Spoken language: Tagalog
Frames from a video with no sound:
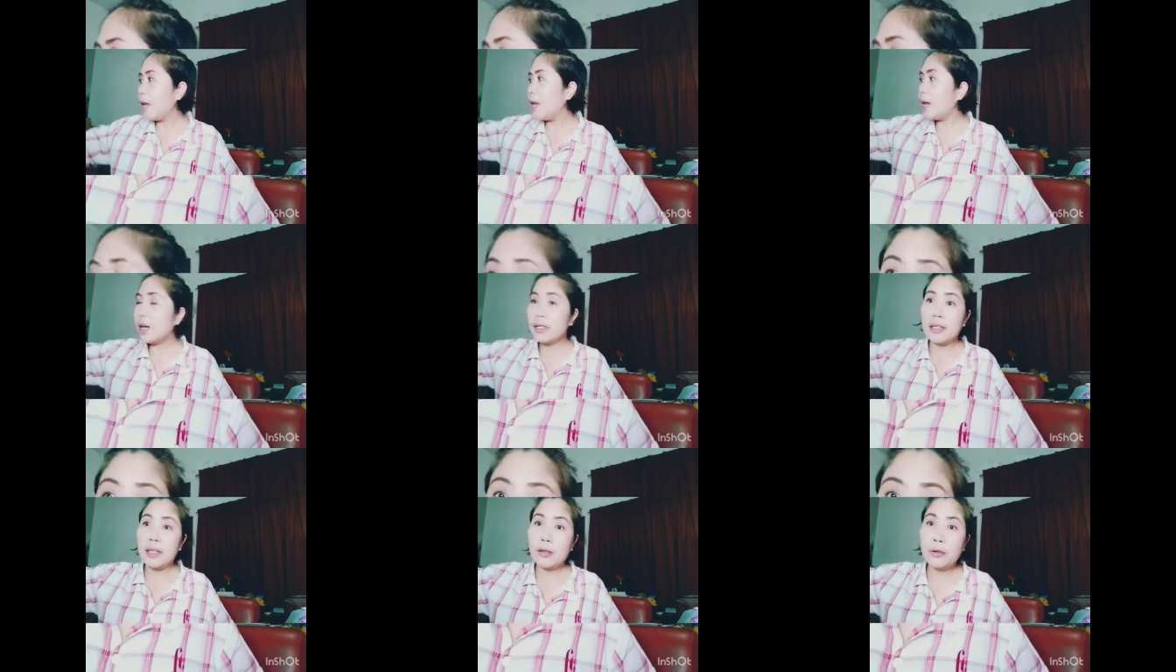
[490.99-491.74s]

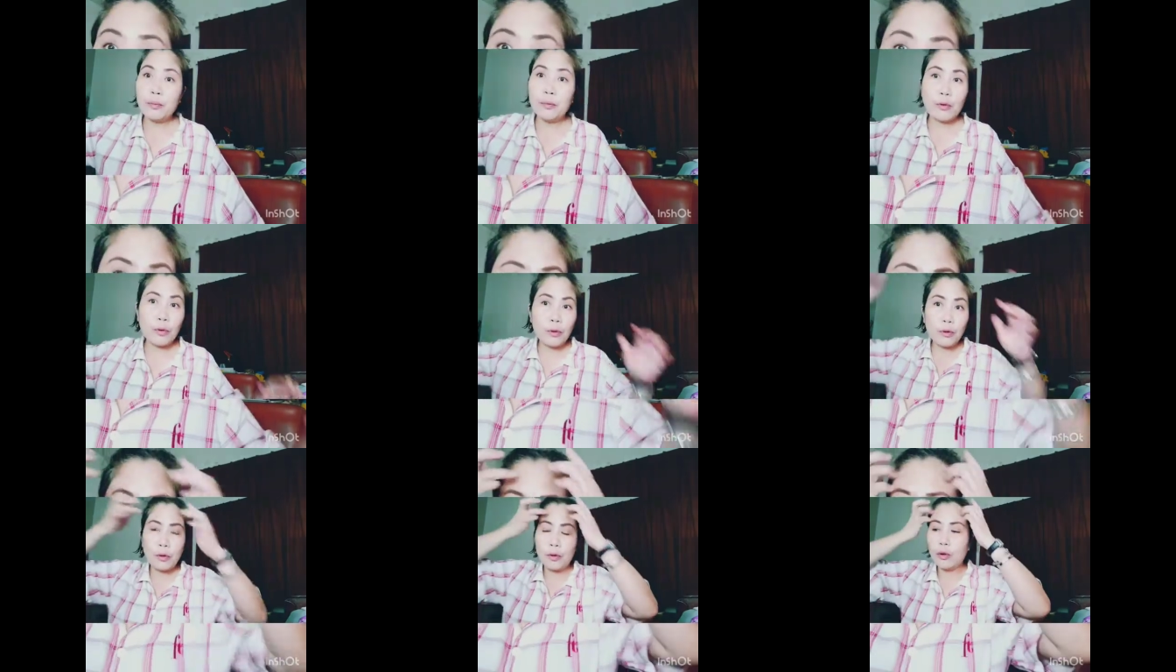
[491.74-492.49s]
lakas ng loob ko
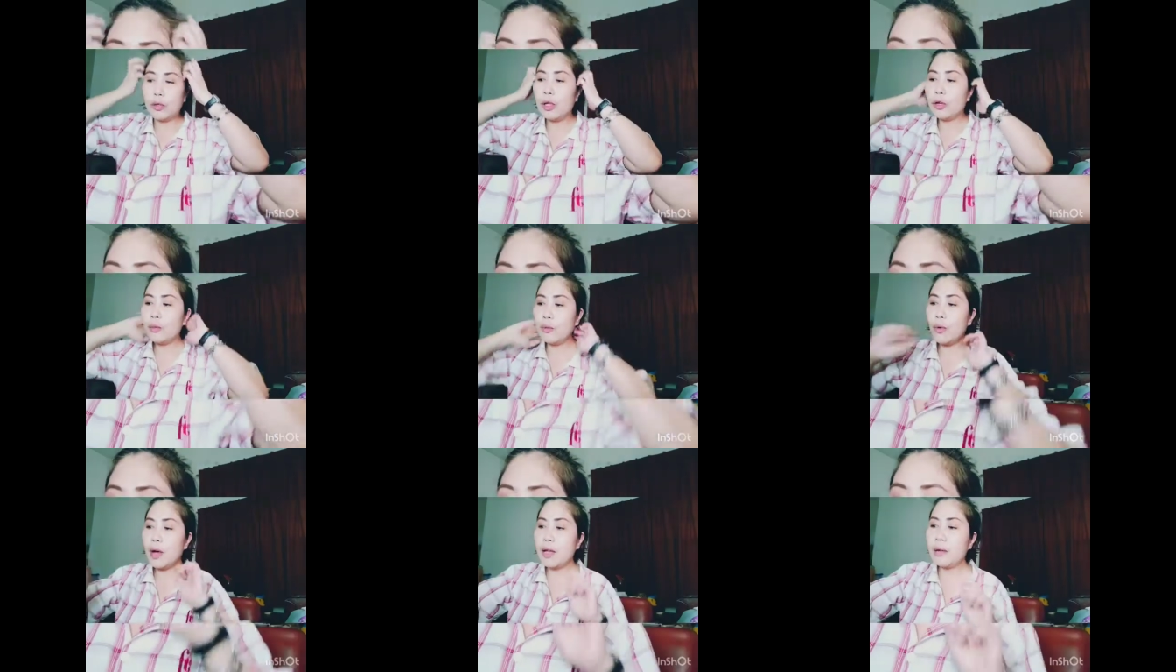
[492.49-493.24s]
na
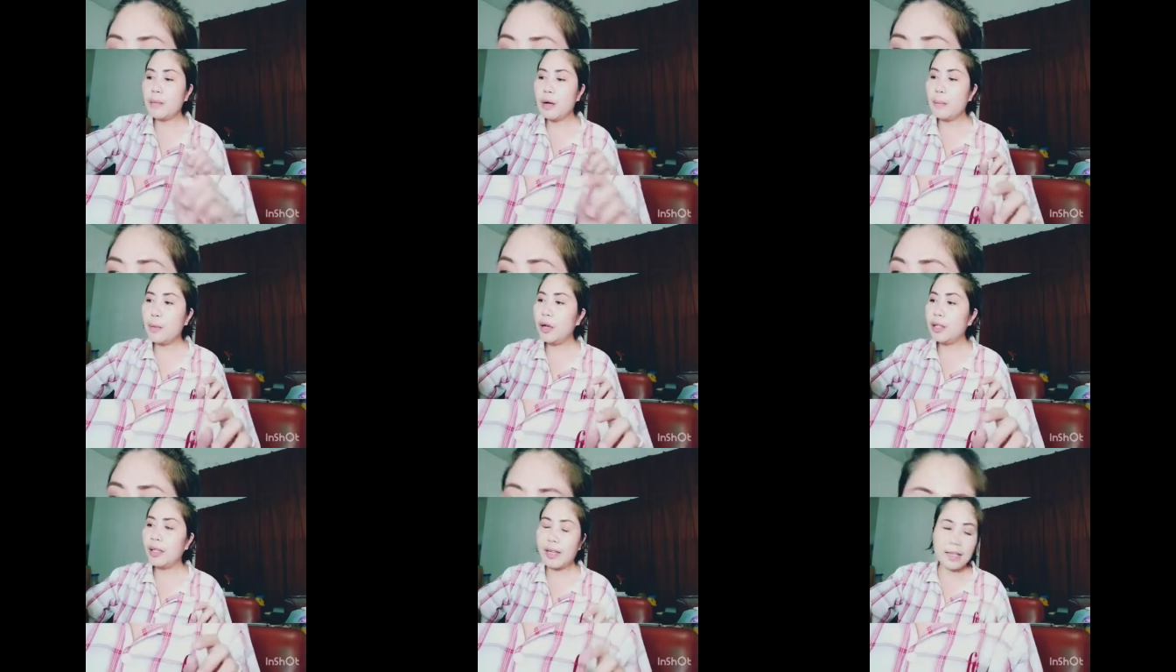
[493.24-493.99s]
gumawa ng mga
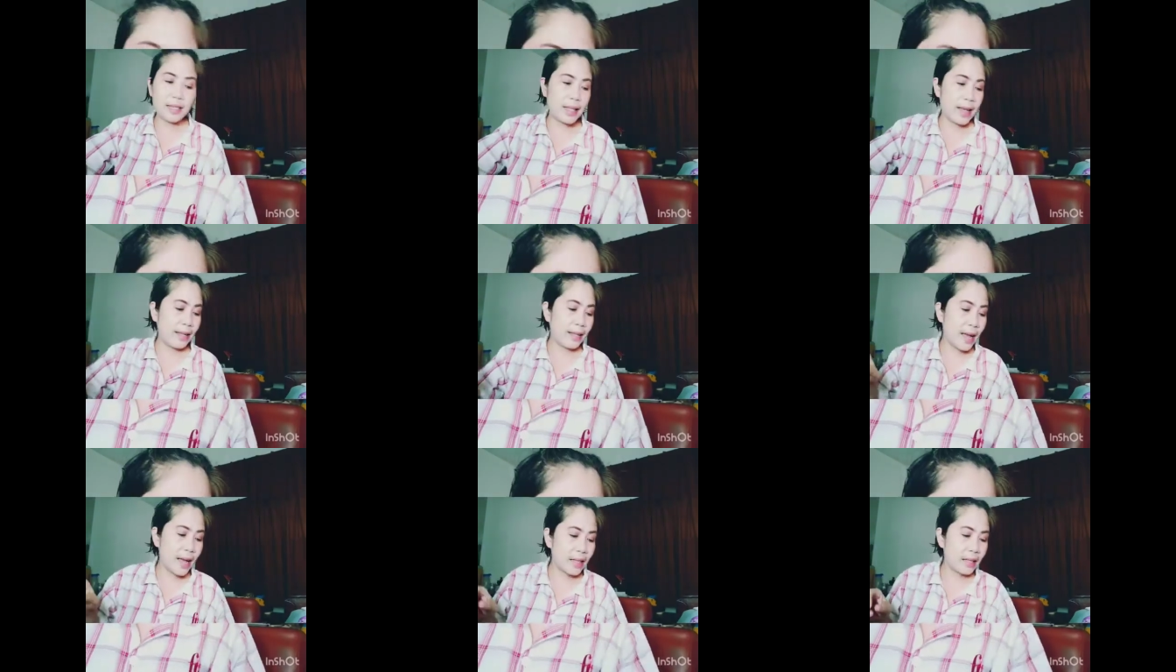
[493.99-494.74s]
podcast like
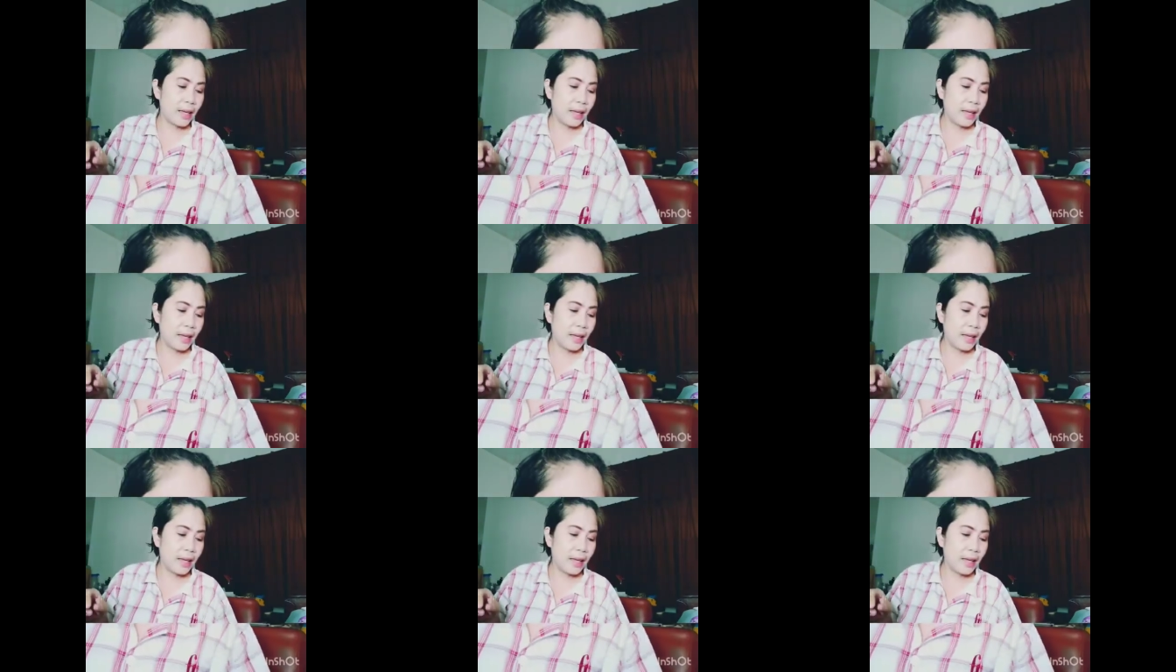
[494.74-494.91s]
that.